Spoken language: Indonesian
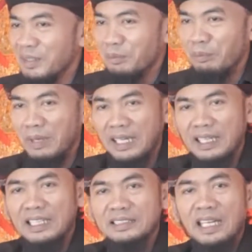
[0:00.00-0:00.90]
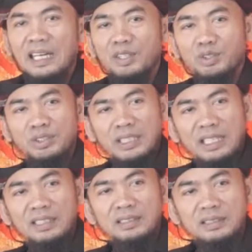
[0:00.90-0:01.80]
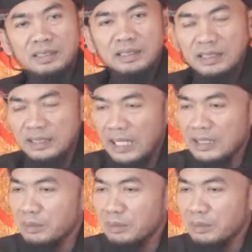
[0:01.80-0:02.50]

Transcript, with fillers: Maka seharusnya kita